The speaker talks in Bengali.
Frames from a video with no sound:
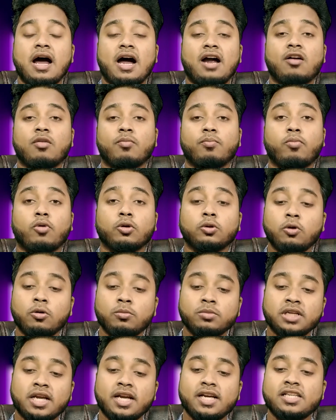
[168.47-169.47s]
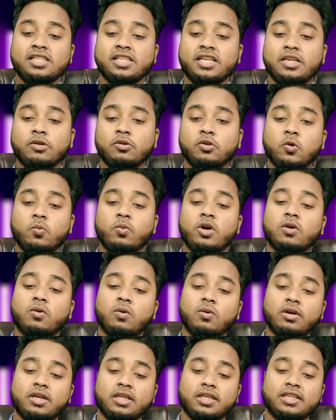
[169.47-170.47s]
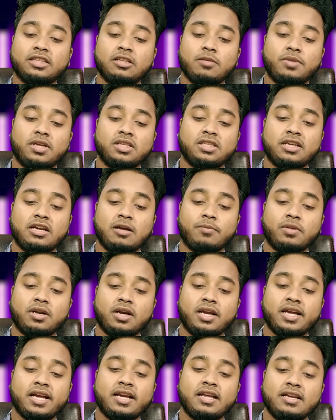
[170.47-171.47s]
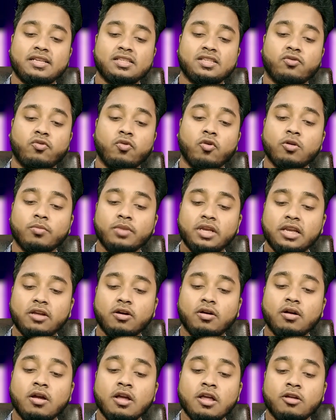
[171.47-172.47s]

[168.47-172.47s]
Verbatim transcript: আর প্রথম সারির যে ইউটিউবারগুলোকে দেখতে পাচ্ছেন আপনারা এখানে যে ফোর মিলিয়ন